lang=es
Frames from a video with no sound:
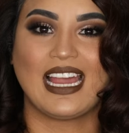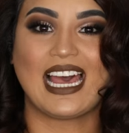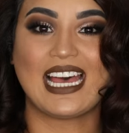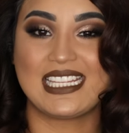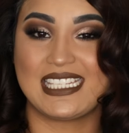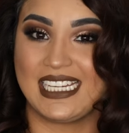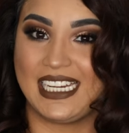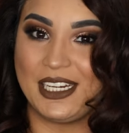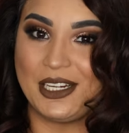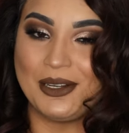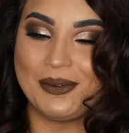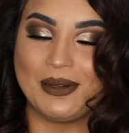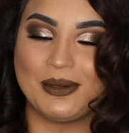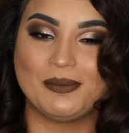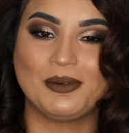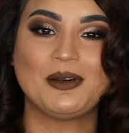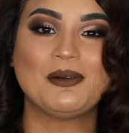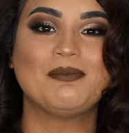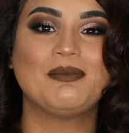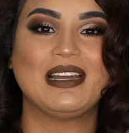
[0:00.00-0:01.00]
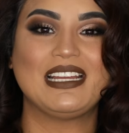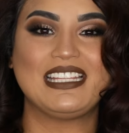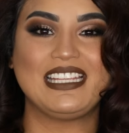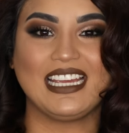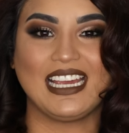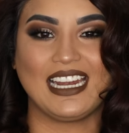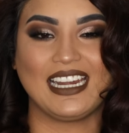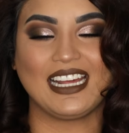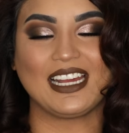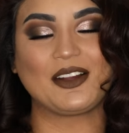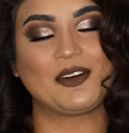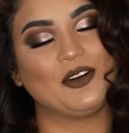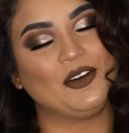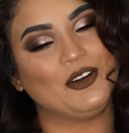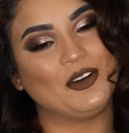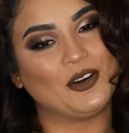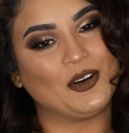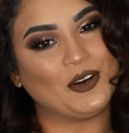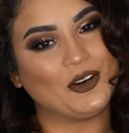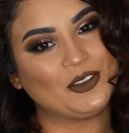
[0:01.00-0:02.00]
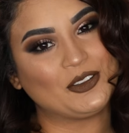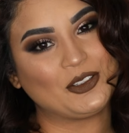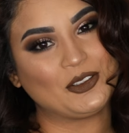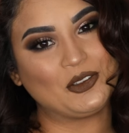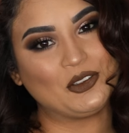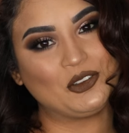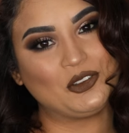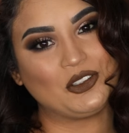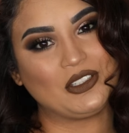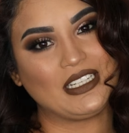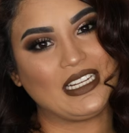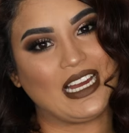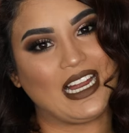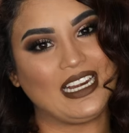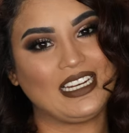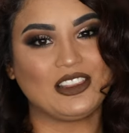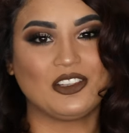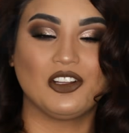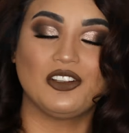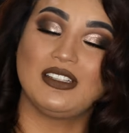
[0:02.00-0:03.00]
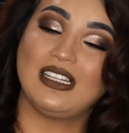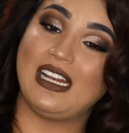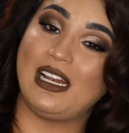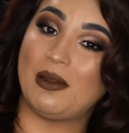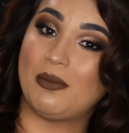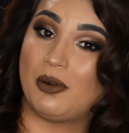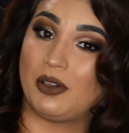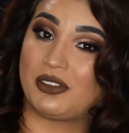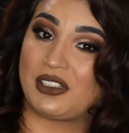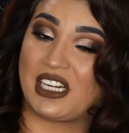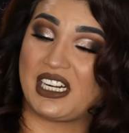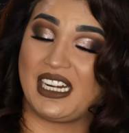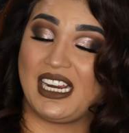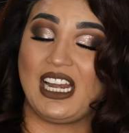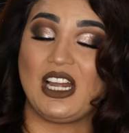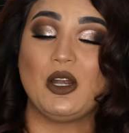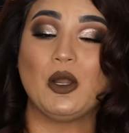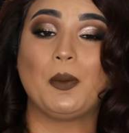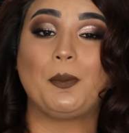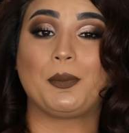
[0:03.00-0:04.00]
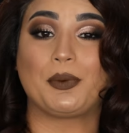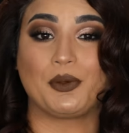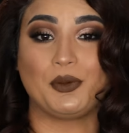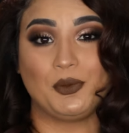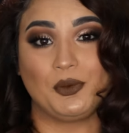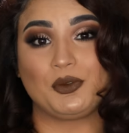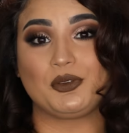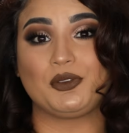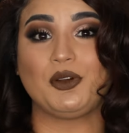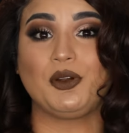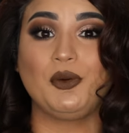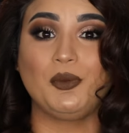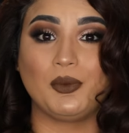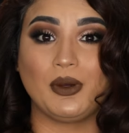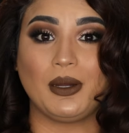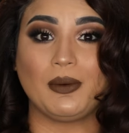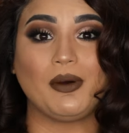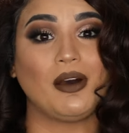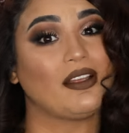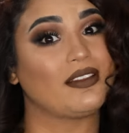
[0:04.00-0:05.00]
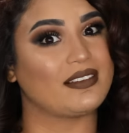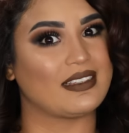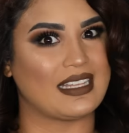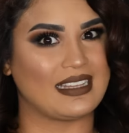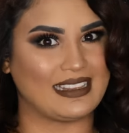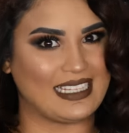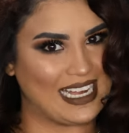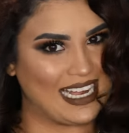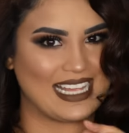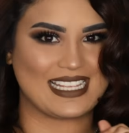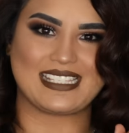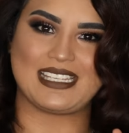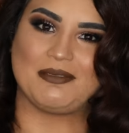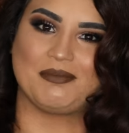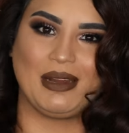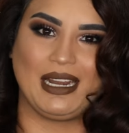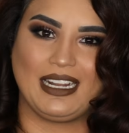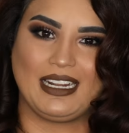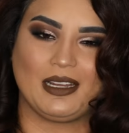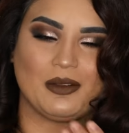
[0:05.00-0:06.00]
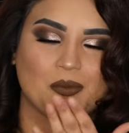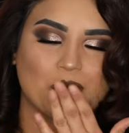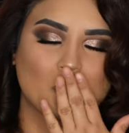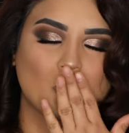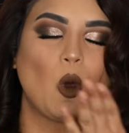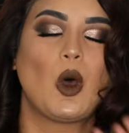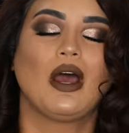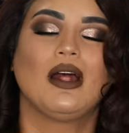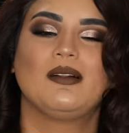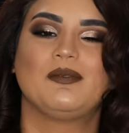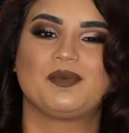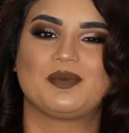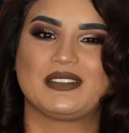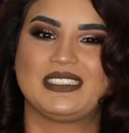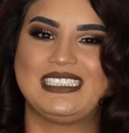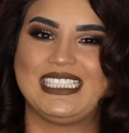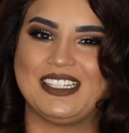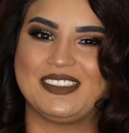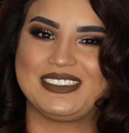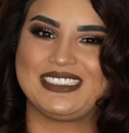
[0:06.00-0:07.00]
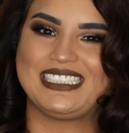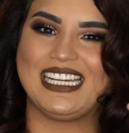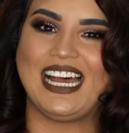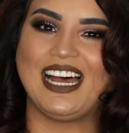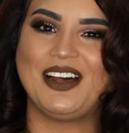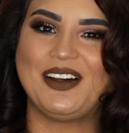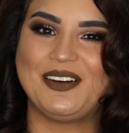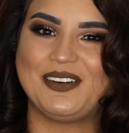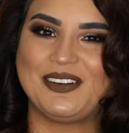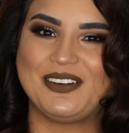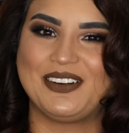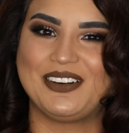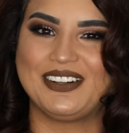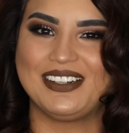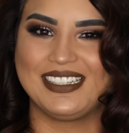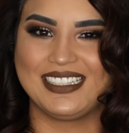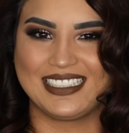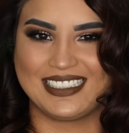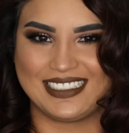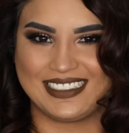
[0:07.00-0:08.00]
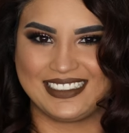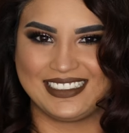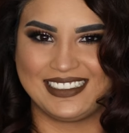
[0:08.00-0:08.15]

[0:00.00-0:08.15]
Así que nos vemos mañana con otro tutorial donde les mostraré los productos nuevos de la semana. Chao, chao.